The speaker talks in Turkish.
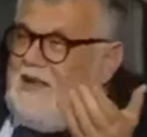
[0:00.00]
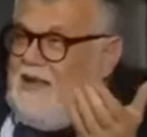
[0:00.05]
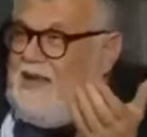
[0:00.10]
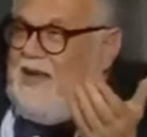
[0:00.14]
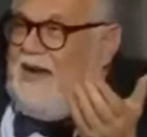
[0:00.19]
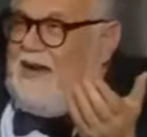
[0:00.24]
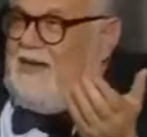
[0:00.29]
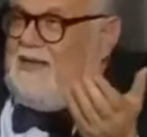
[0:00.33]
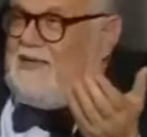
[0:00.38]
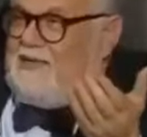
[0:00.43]

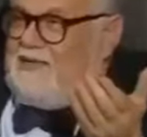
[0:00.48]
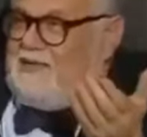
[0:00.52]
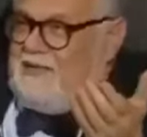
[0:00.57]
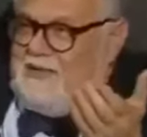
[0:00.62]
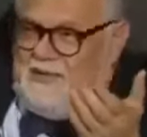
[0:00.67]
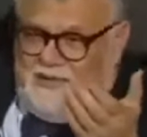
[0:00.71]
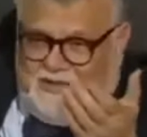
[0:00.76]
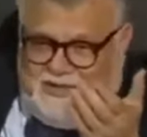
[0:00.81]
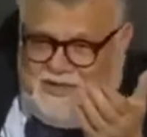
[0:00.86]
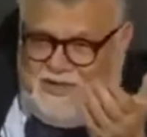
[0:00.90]

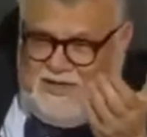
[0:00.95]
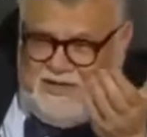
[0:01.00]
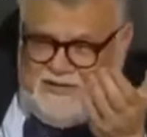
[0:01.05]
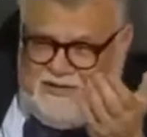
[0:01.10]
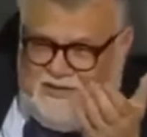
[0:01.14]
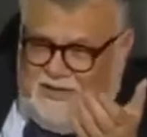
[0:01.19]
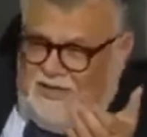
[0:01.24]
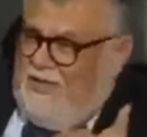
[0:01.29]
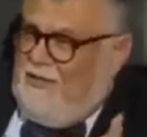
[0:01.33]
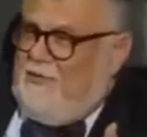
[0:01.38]
reenkarnasyonu iddia
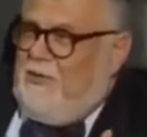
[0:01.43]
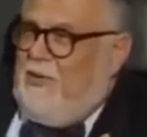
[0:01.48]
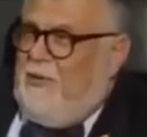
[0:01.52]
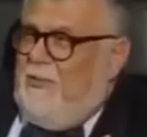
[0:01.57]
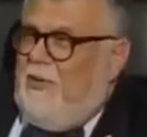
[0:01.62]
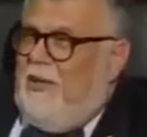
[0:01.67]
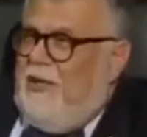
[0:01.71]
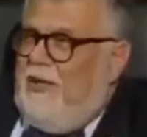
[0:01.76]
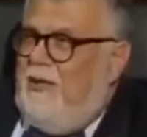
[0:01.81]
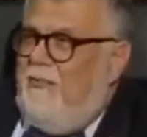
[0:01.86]

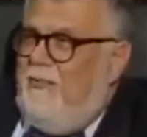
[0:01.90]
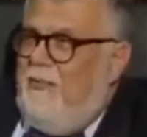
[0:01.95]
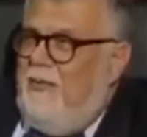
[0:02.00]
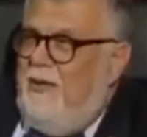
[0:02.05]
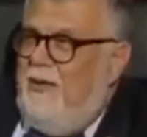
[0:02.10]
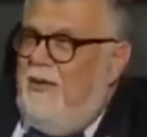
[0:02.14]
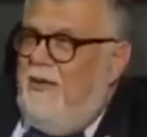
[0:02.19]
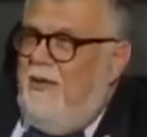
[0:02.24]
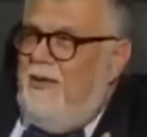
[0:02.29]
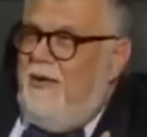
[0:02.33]
ediyor bu adam
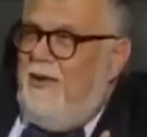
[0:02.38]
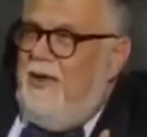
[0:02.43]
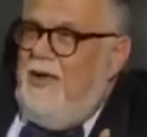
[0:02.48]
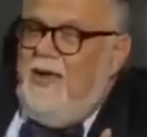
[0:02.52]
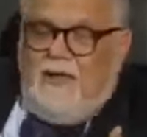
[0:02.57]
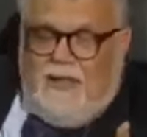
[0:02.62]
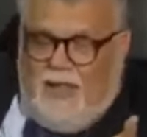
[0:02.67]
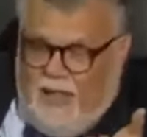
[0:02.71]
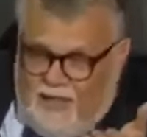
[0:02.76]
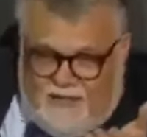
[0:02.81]

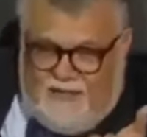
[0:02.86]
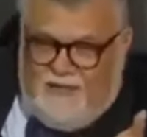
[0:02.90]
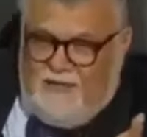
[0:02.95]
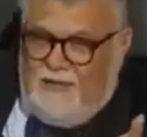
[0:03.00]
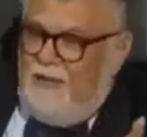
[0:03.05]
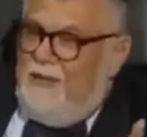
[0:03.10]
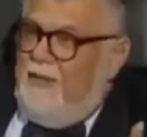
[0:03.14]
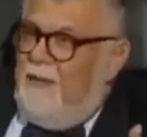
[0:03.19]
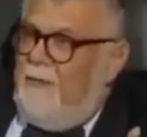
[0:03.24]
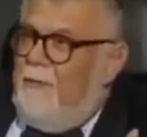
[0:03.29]

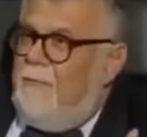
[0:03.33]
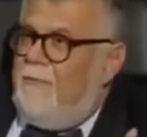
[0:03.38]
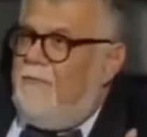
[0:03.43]
etsin.